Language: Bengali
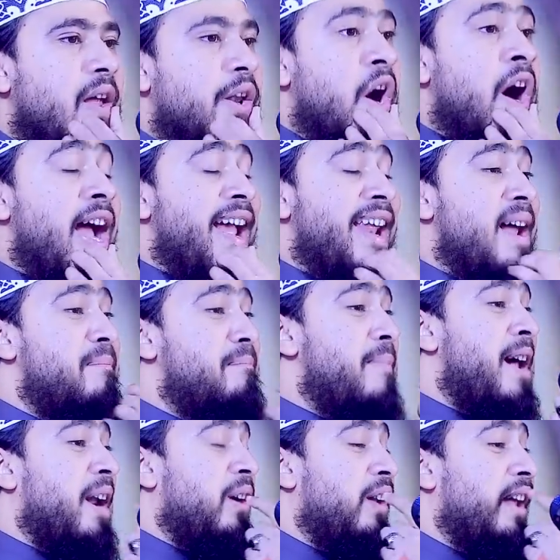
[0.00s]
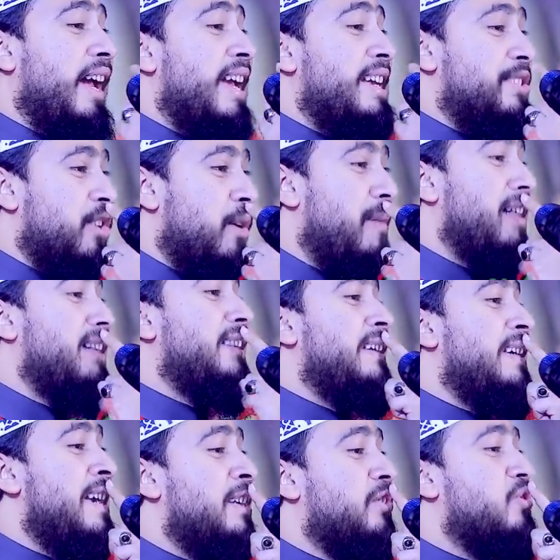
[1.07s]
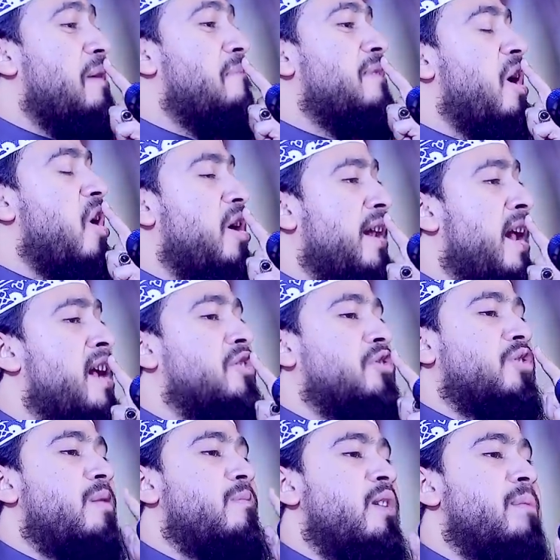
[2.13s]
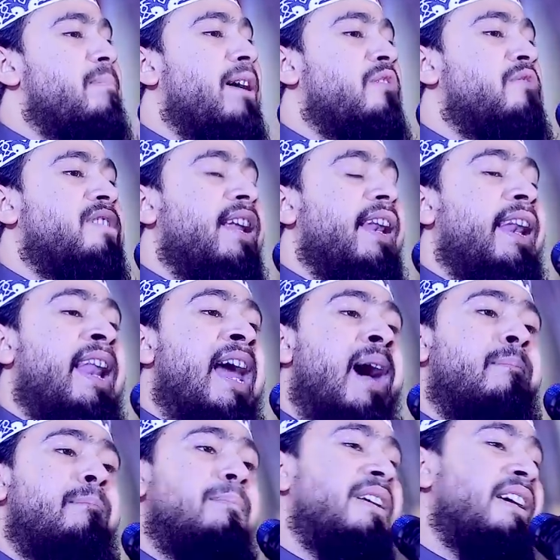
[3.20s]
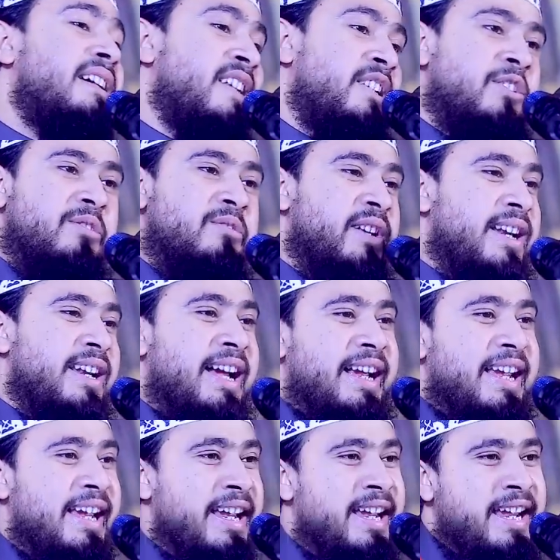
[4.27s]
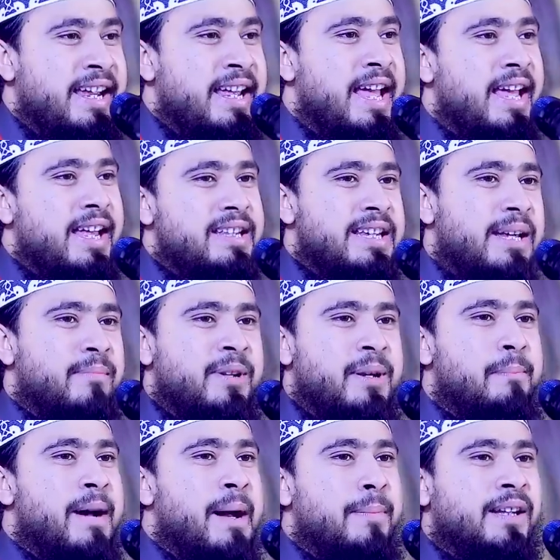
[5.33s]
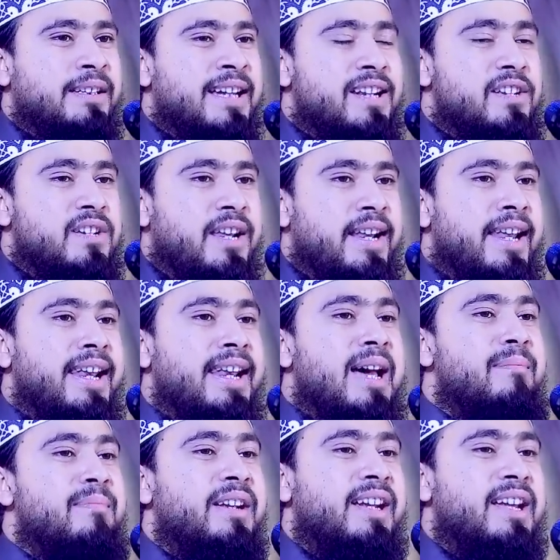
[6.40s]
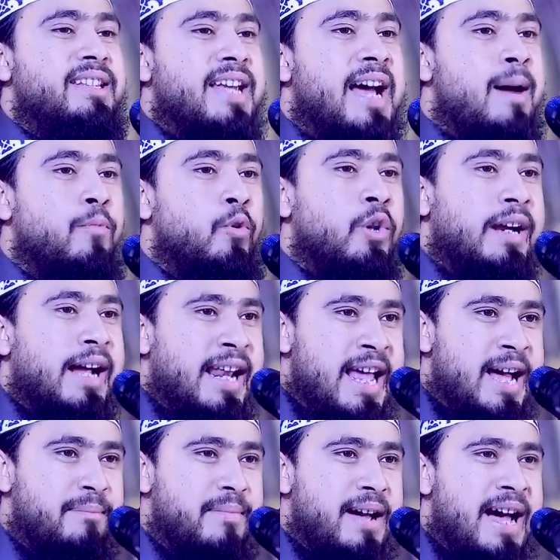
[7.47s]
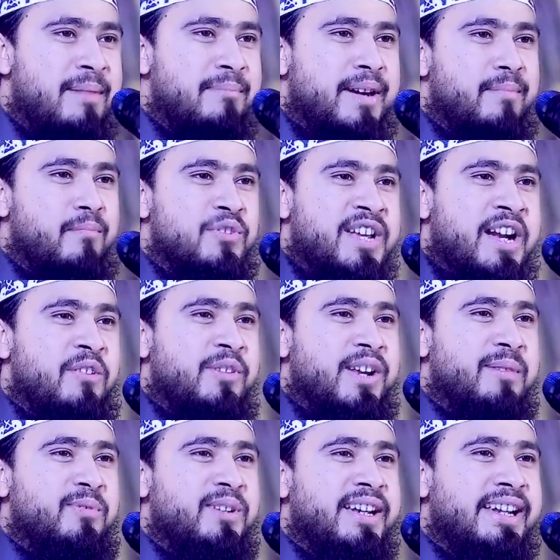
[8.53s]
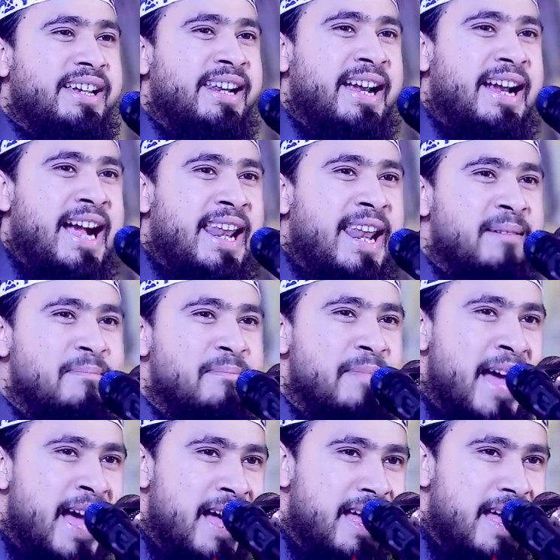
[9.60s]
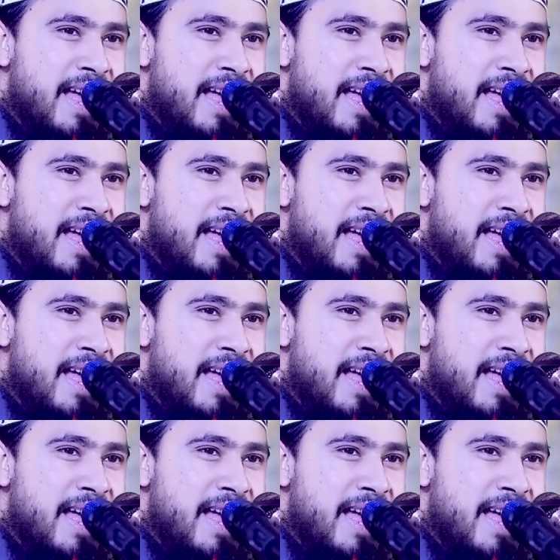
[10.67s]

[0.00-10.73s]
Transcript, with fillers: নয় নাম্বার হলো এই জবান দিয়েই তো আমরা অনেক সময় মানুষের নাম বিকৃত করে ডাকি যেমন বাবা তার ছেলের নাম রেখেছে আবুল কালাম আমরা মজা কইরা বলি কিরে কালাম্যা